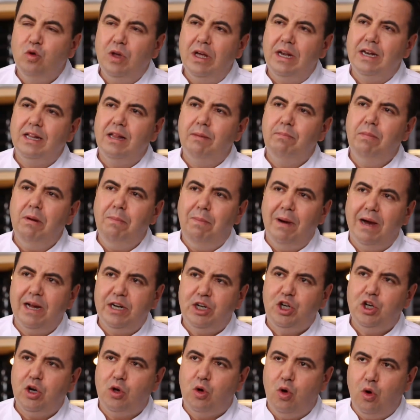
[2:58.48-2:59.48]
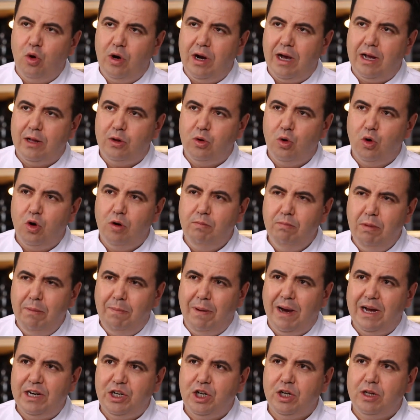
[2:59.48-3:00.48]
üzerine bir parça köri atıyorum, bir
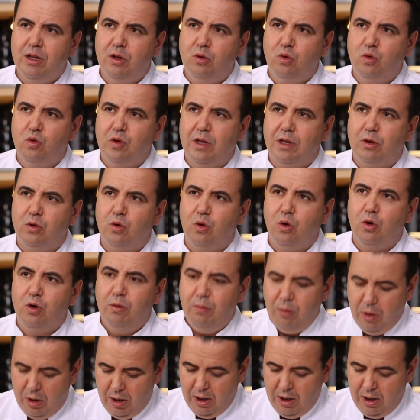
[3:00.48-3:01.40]
parça da tuz atıyorum.